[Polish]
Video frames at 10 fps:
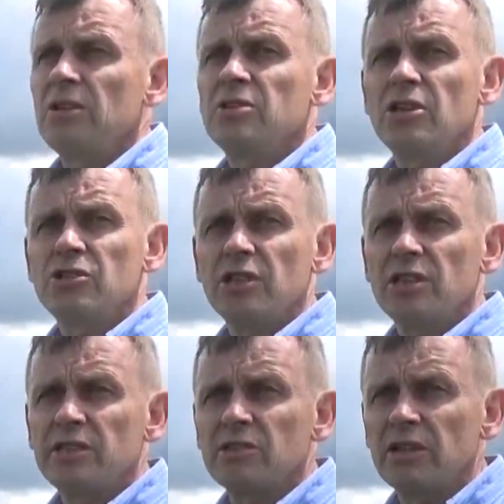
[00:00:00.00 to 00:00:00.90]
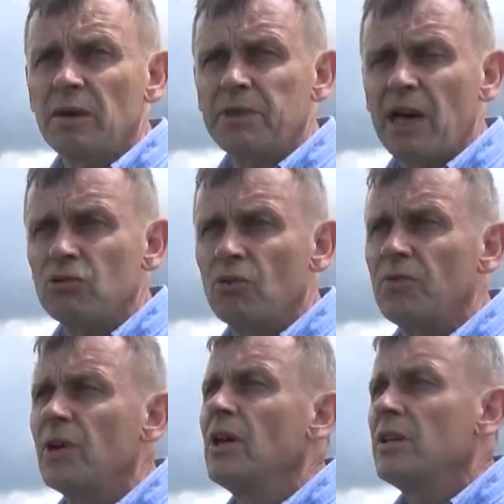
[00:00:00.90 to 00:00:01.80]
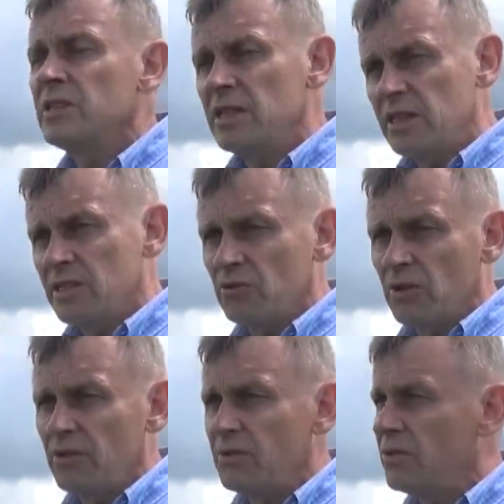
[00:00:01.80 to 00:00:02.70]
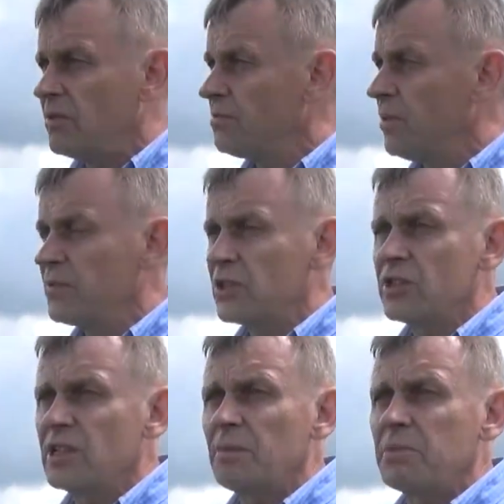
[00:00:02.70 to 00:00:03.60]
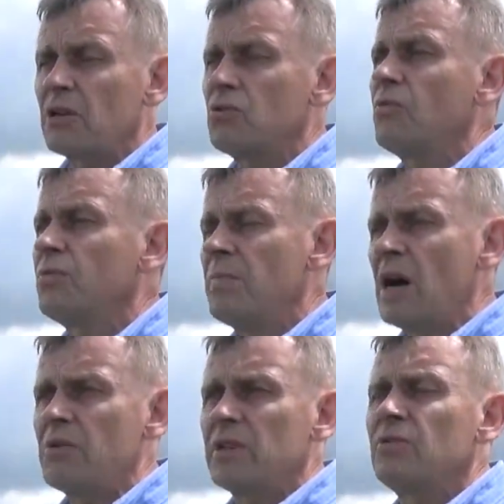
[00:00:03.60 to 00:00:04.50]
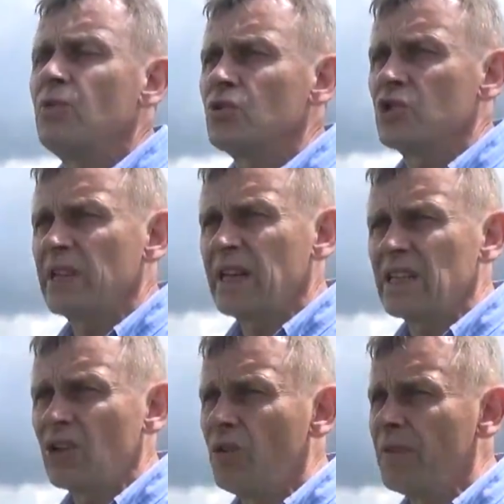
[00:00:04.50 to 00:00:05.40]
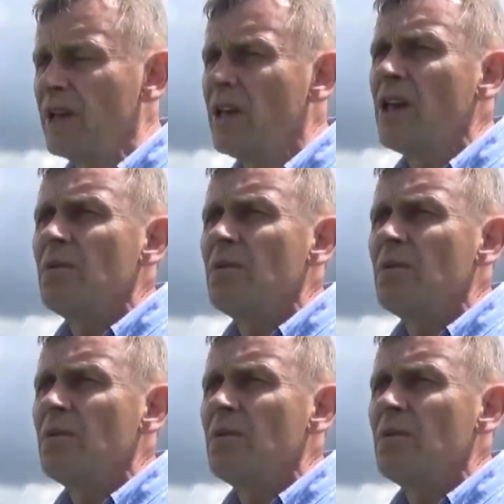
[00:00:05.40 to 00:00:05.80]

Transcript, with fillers: jest siedlisko dla ptaków. Nie są to e, powierzchnie dla ptaków małe, 2-3 hektarowe.